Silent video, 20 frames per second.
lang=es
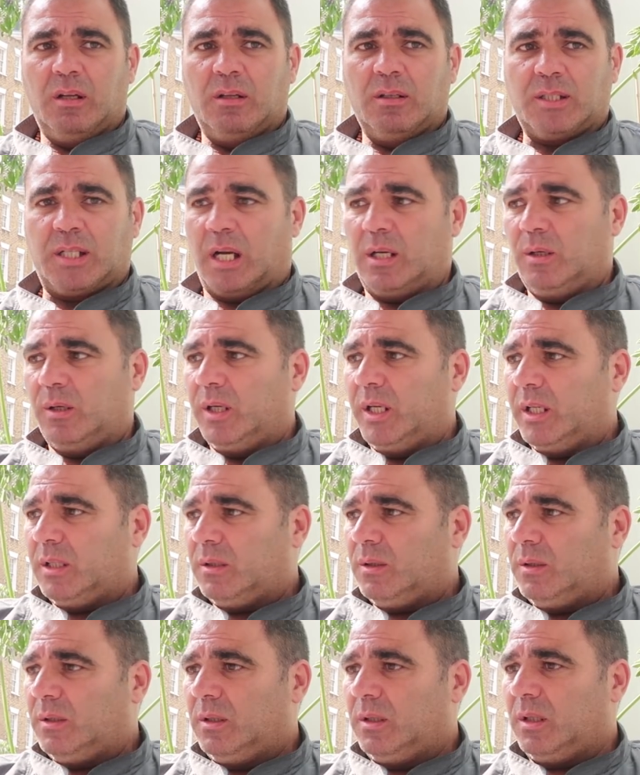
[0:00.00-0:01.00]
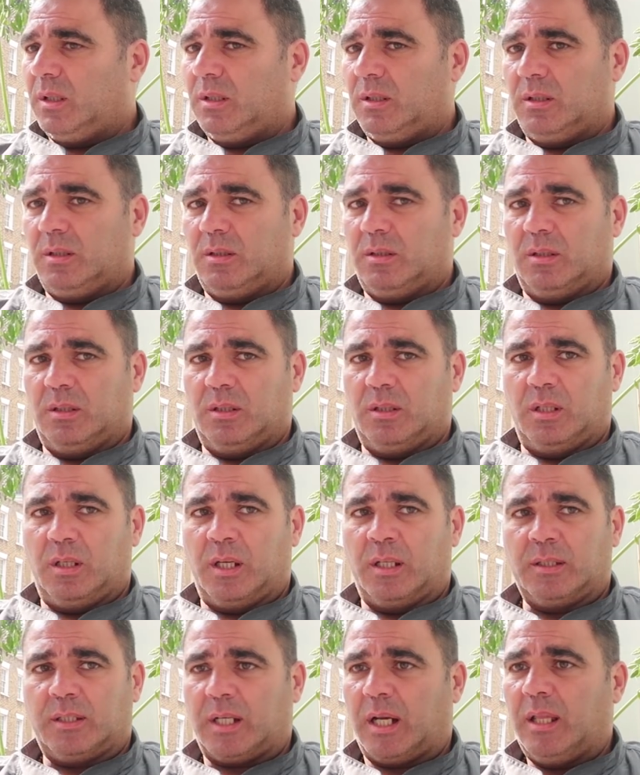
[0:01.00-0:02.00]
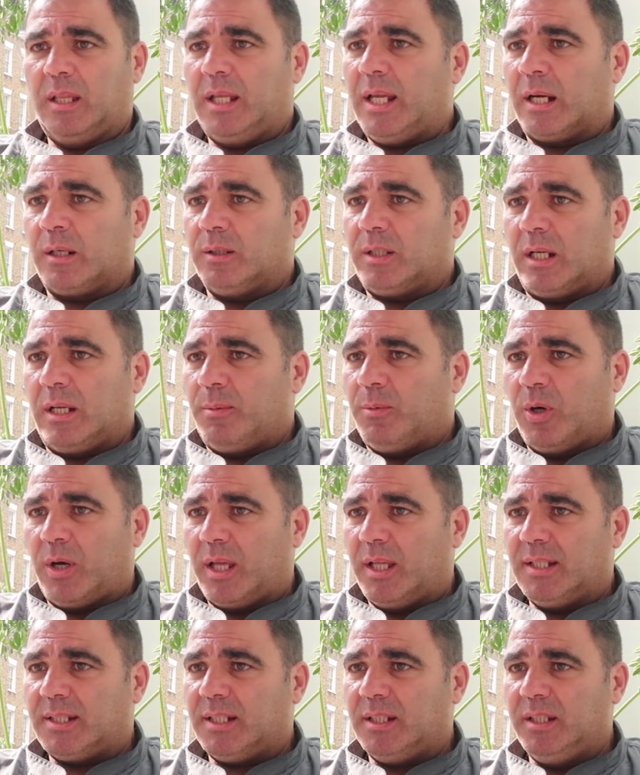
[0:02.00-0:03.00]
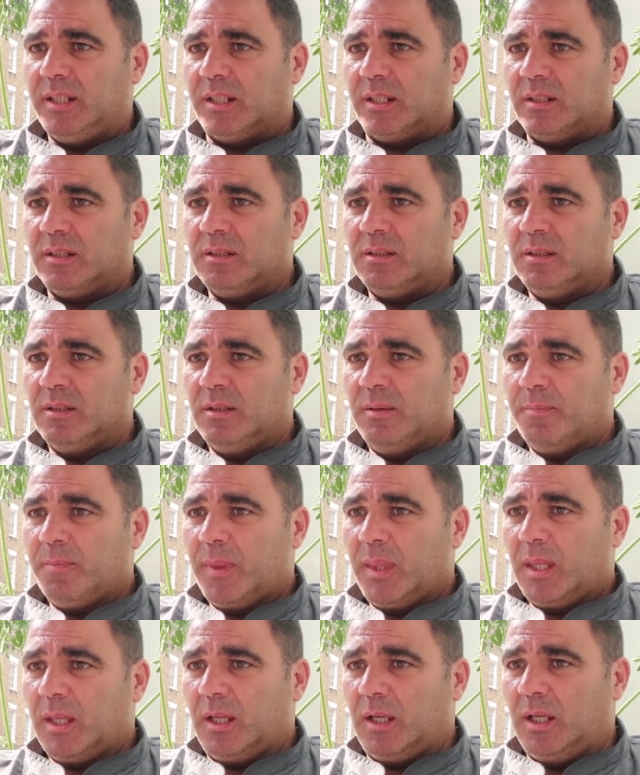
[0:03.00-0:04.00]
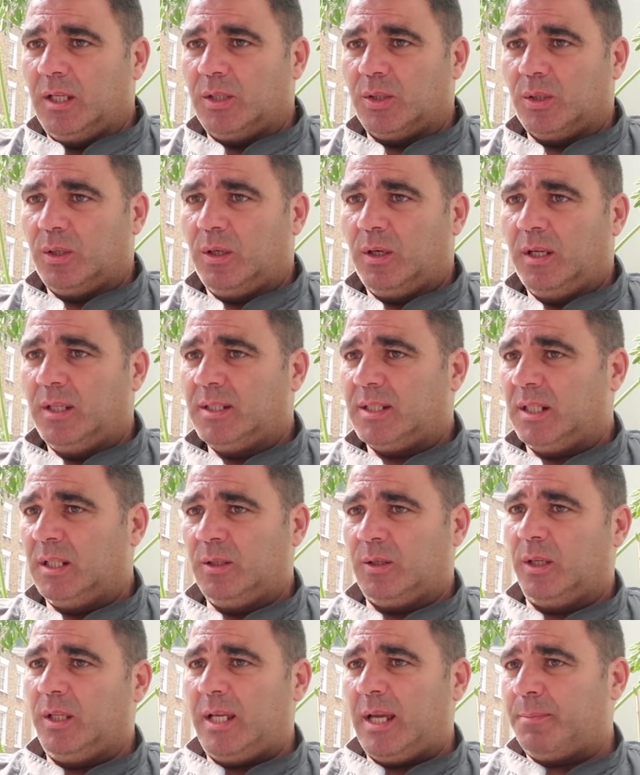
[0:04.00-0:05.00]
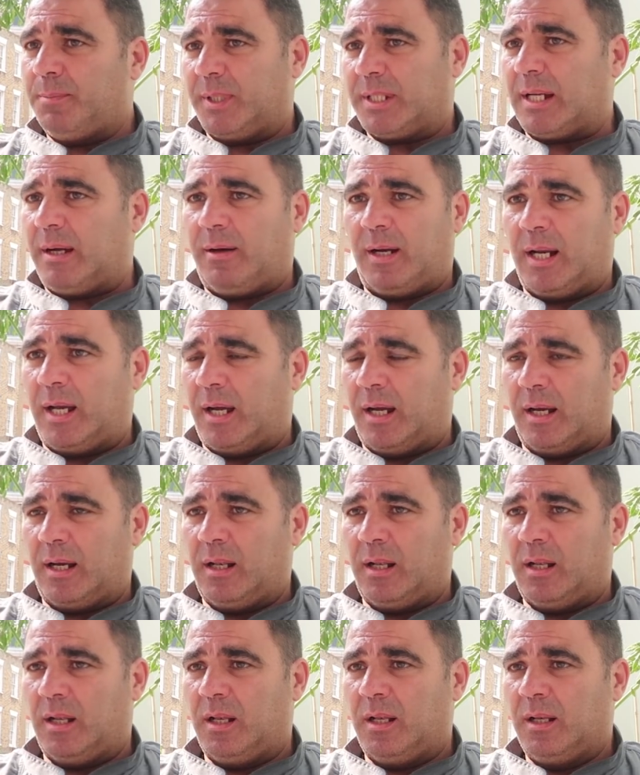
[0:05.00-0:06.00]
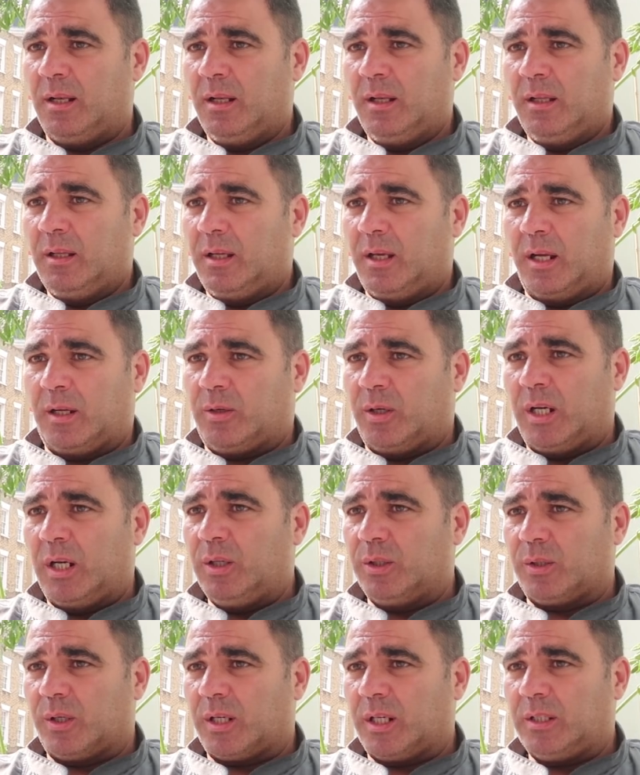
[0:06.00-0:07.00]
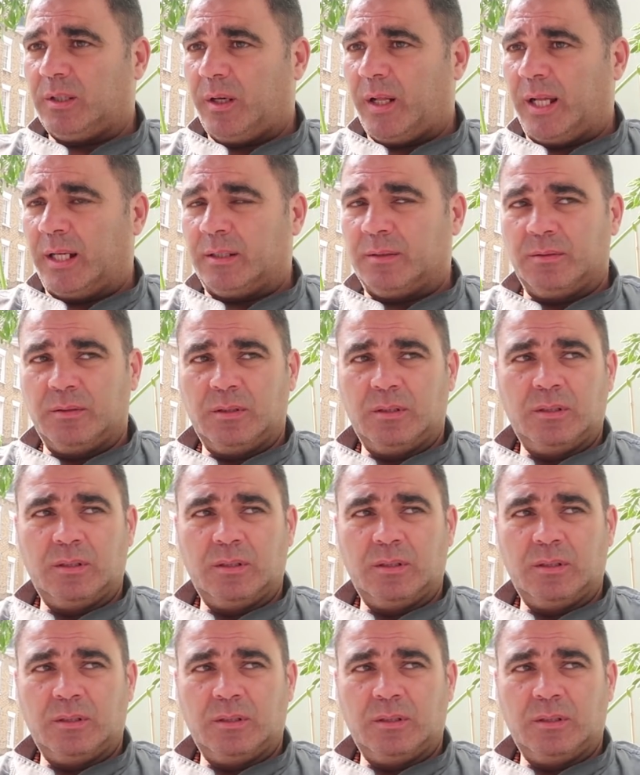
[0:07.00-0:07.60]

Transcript: Salió esto y en tres días no teníamos que decidir. Y yo en cinco días empezaba eh, con el otro restaurante.